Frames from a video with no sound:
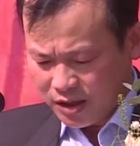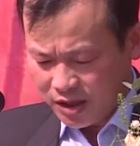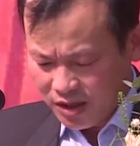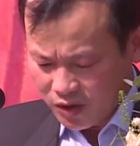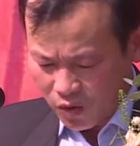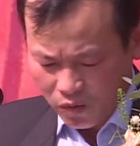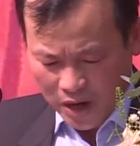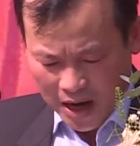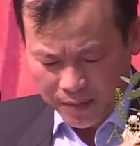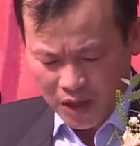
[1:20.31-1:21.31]
sử dụng
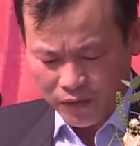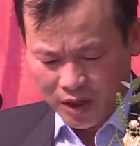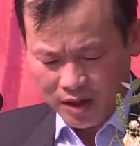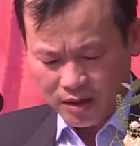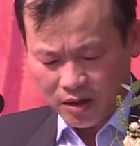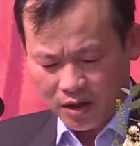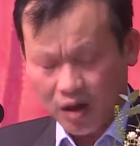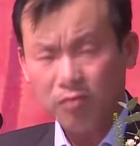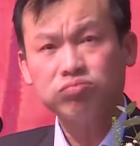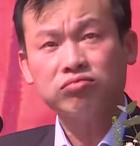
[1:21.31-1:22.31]
và bền vững,
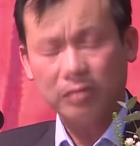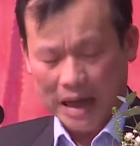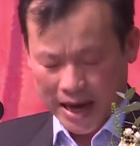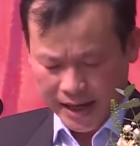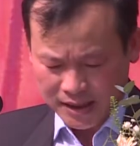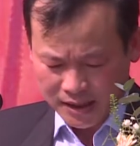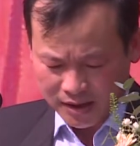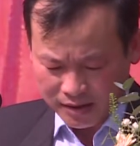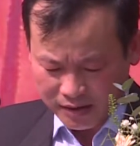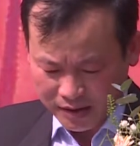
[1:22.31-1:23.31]
không thải
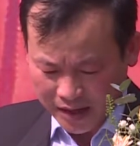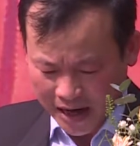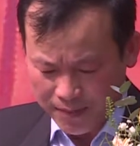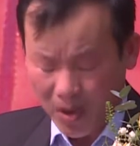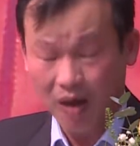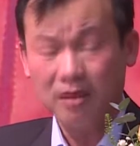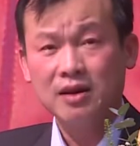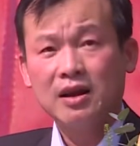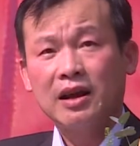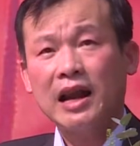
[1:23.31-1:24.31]
chất thải bẩn
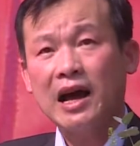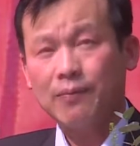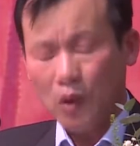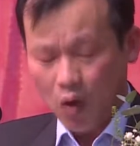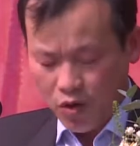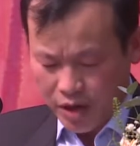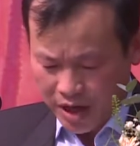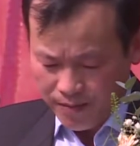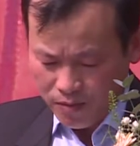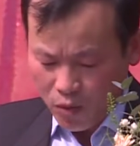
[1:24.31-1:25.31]
làm ô
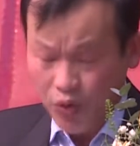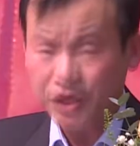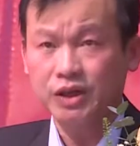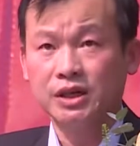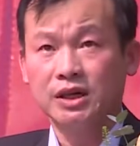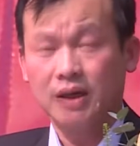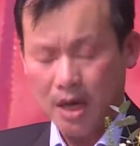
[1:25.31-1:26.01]
nhiễm môi trường